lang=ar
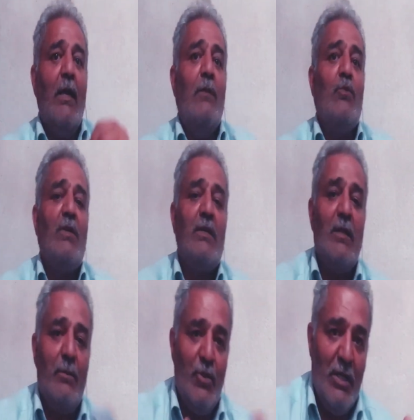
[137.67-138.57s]

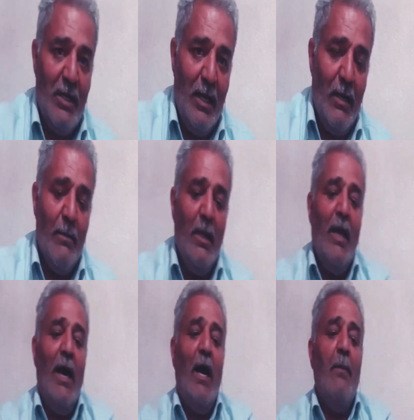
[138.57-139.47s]
المسلسل بشكل عام
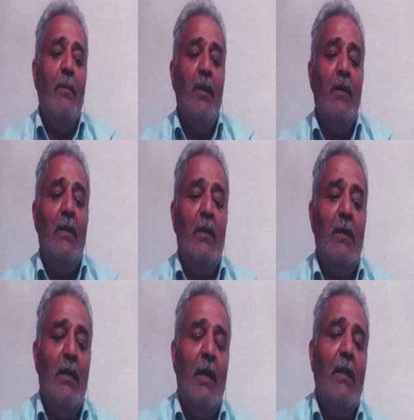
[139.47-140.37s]
عم
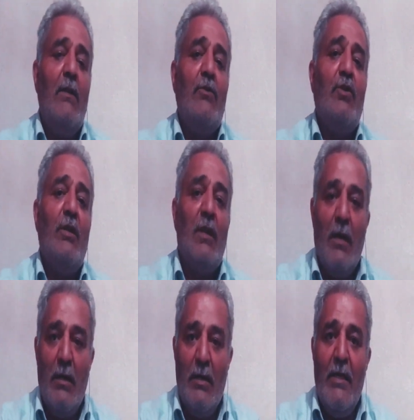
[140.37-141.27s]
يدعي
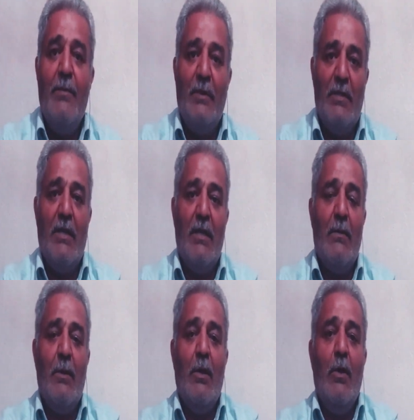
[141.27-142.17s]
الجنرال
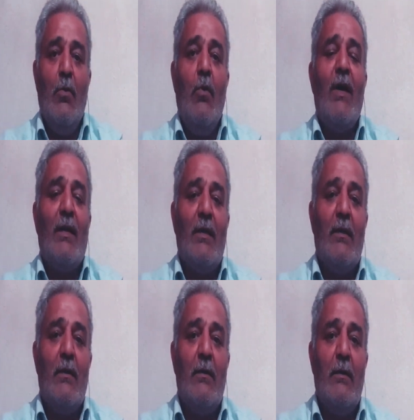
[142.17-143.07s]
للابتسام
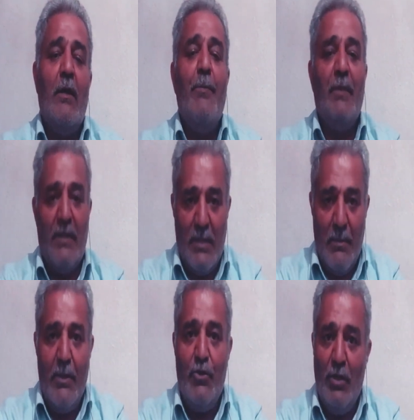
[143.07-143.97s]
وأخيرا ابتسم
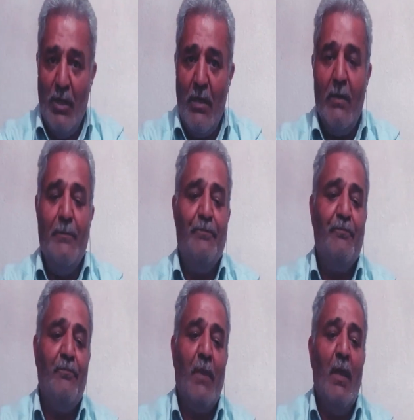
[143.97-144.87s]
الجنرال
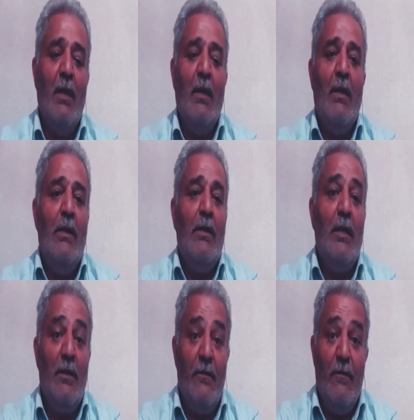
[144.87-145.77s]

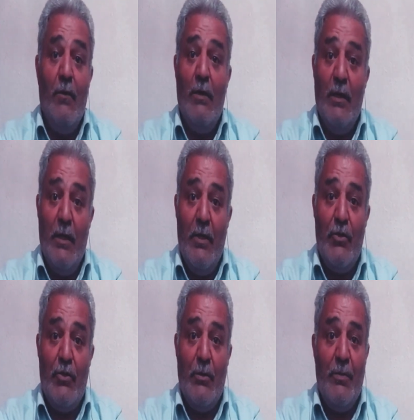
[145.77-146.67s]
كيف
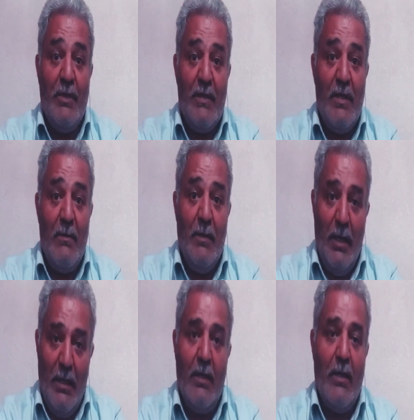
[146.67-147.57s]
ليش ابتسم
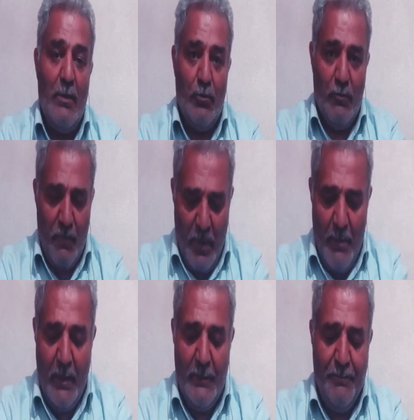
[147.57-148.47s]
هلا رح نشوف مع
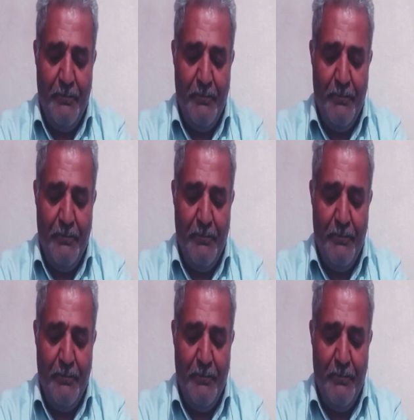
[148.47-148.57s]
بعض